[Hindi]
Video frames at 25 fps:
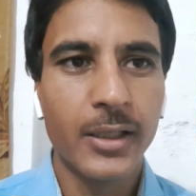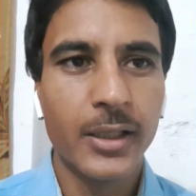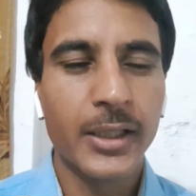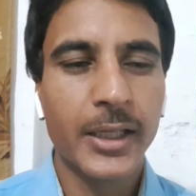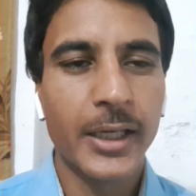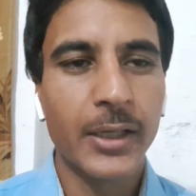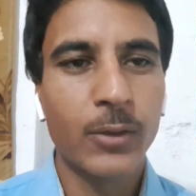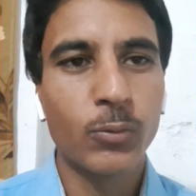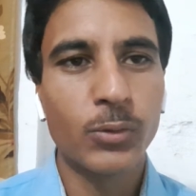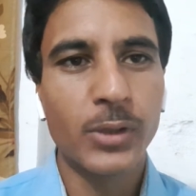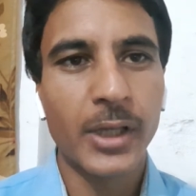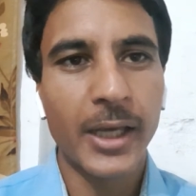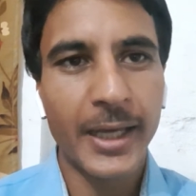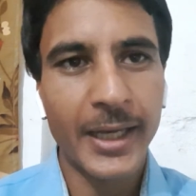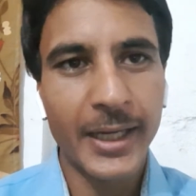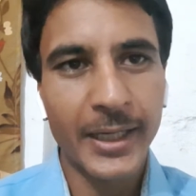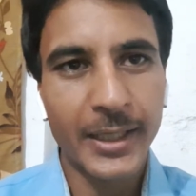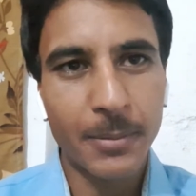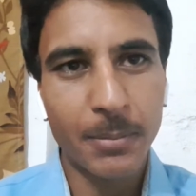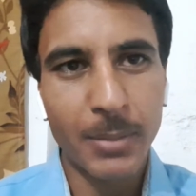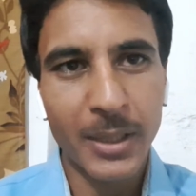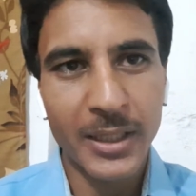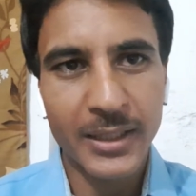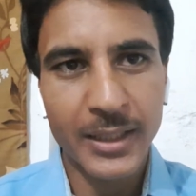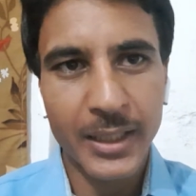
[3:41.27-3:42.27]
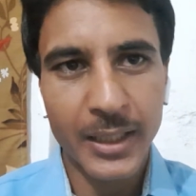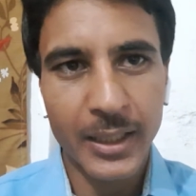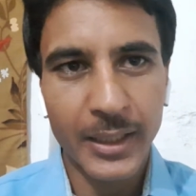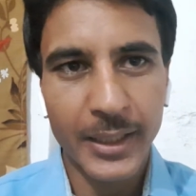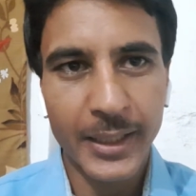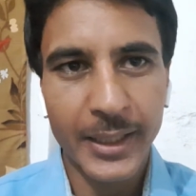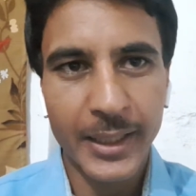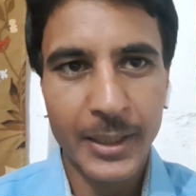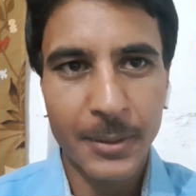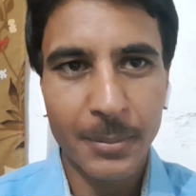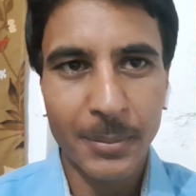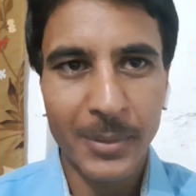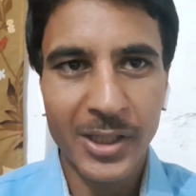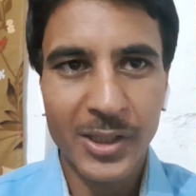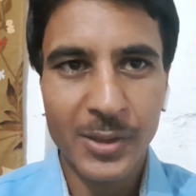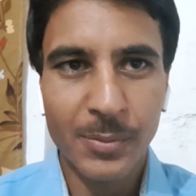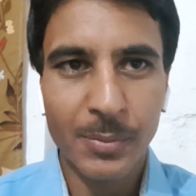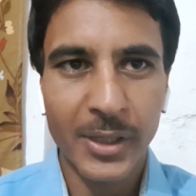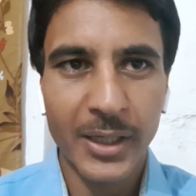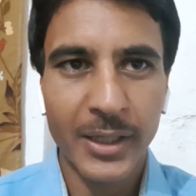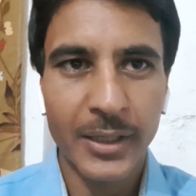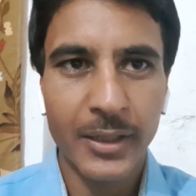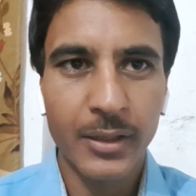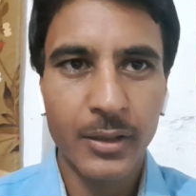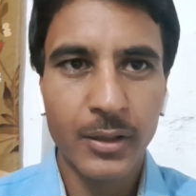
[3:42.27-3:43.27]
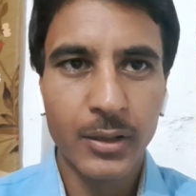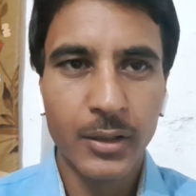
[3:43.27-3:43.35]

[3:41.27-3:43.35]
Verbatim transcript: कि कोई एक बंदा एक मैच में